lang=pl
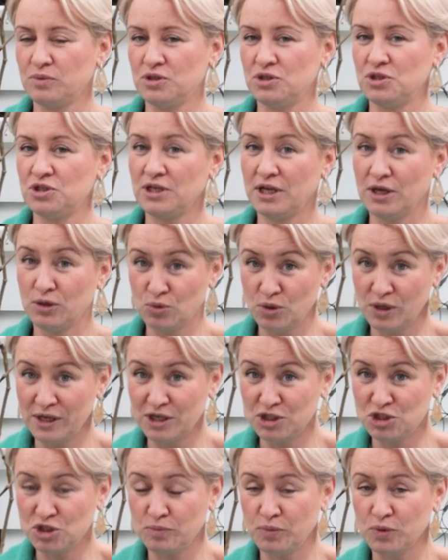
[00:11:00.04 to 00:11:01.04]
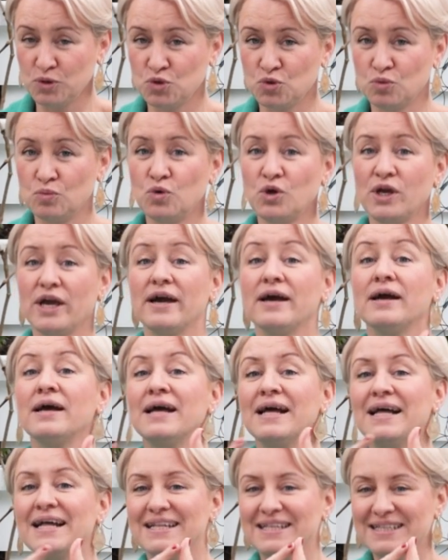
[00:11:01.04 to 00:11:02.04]
sobie dzisiaj, które jeszcze podsumuję.
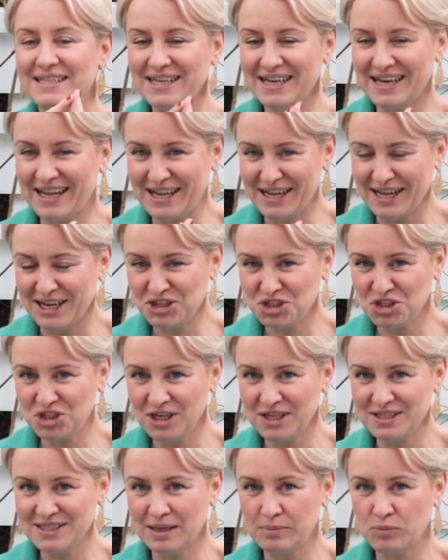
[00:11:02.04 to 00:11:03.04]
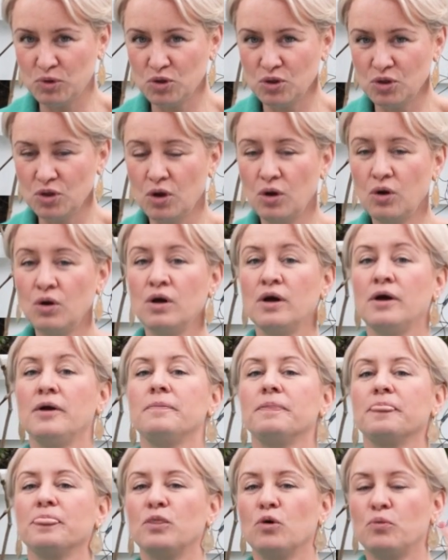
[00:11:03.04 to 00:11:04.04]
Drenaż na samo dno,
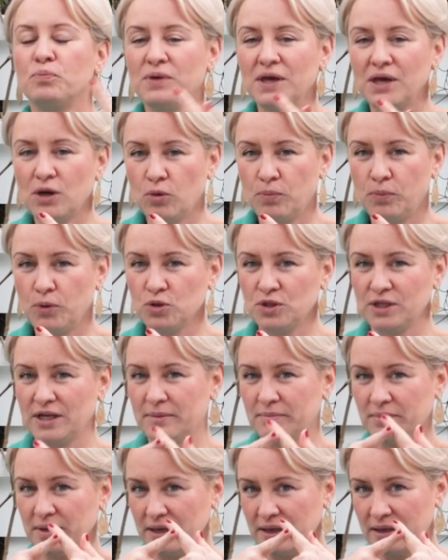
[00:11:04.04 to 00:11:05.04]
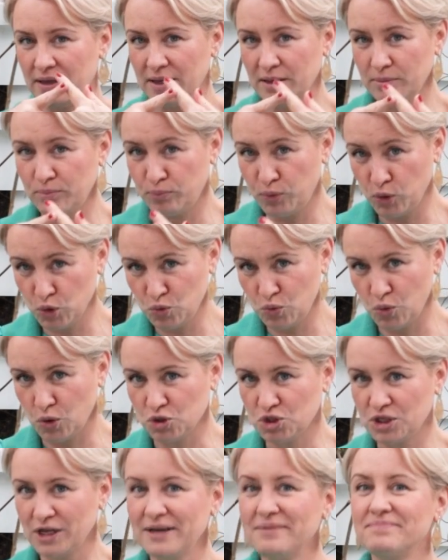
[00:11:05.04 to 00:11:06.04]
Dopiero potem e,
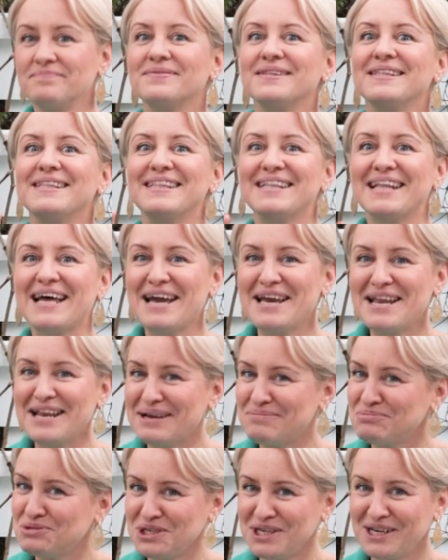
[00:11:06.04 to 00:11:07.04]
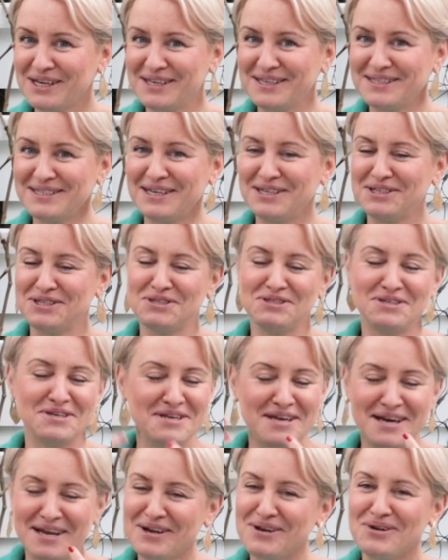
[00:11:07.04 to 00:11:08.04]
podłoże, najlepsze jakie
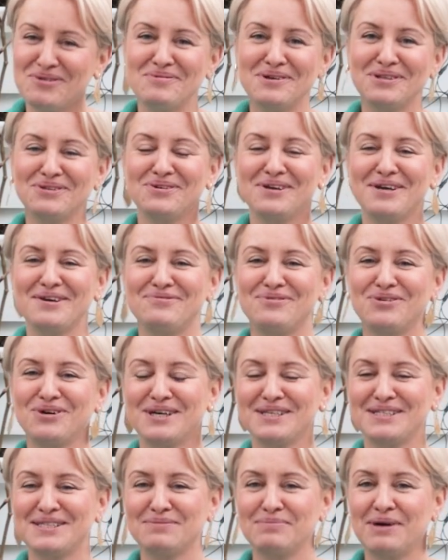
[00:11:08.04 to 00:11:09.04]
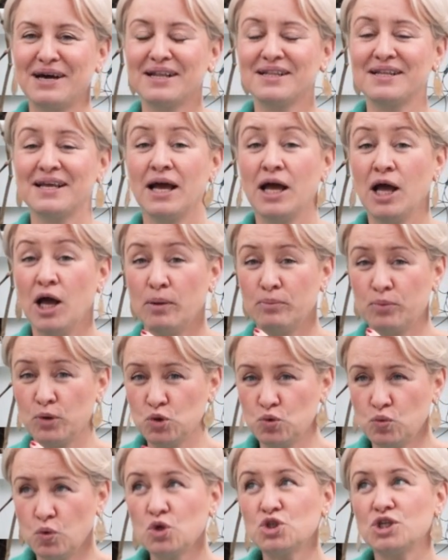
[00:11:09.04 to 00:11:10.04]
znajdziecie, ja rekomenduję Voka Smart.
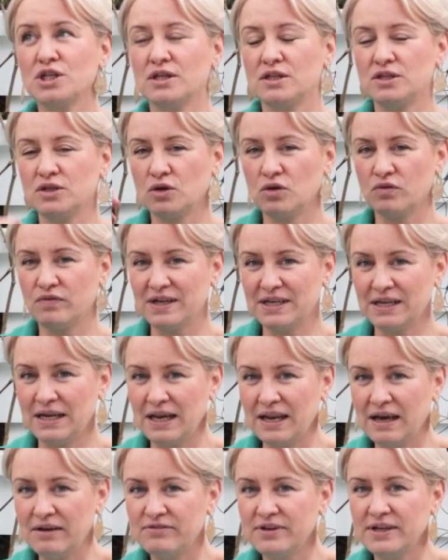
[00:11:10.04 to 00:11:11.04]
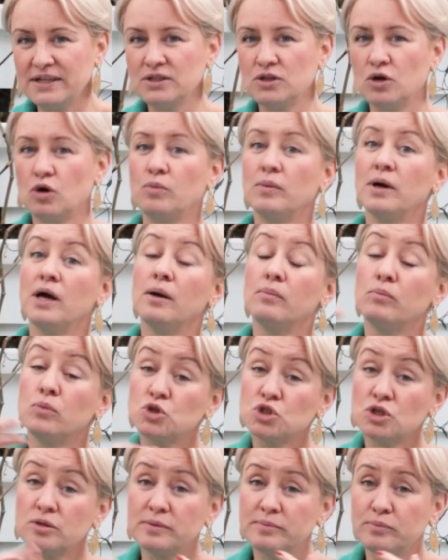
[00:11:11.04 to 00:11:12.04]
Podłoże dedykowane lawendą,
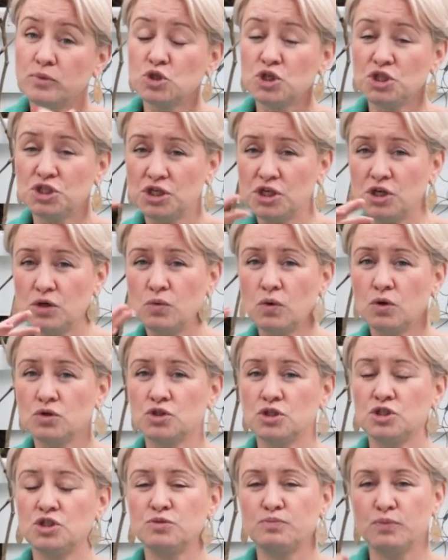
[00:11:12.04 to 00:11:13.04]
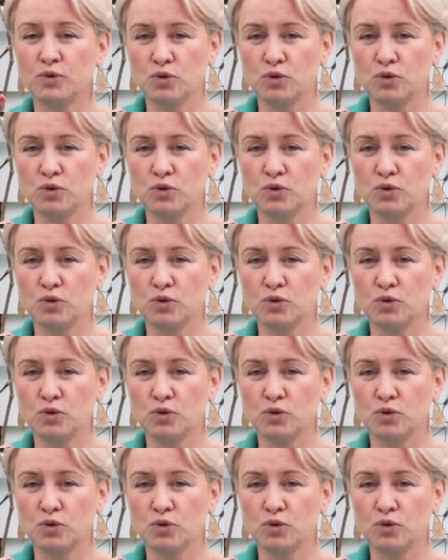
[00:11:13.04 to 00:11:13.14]
może, możecie je łączyć z